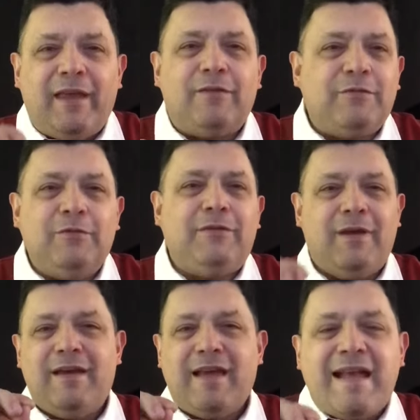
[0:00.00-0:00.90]
en sus
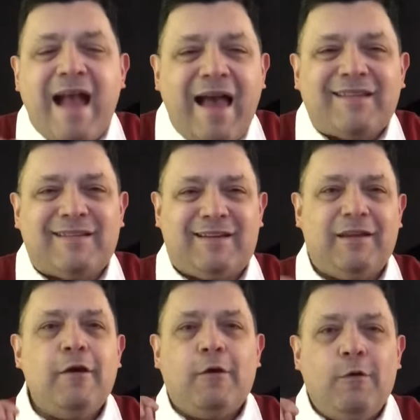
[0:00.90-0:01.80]
casas
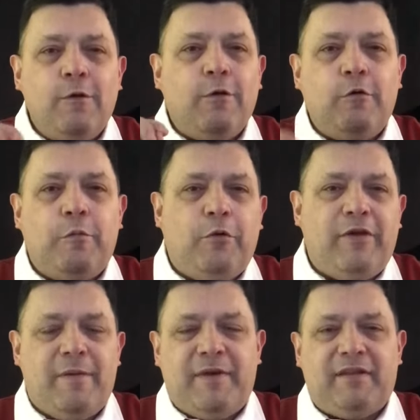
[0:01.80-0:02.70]
con los
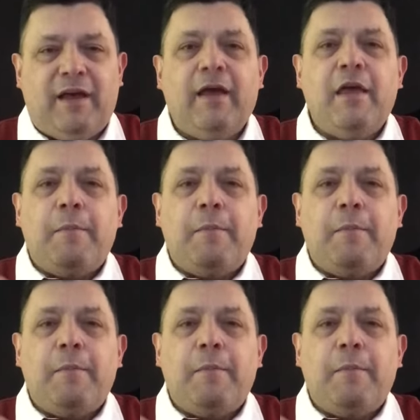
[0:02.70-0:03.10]
grupos de amistad.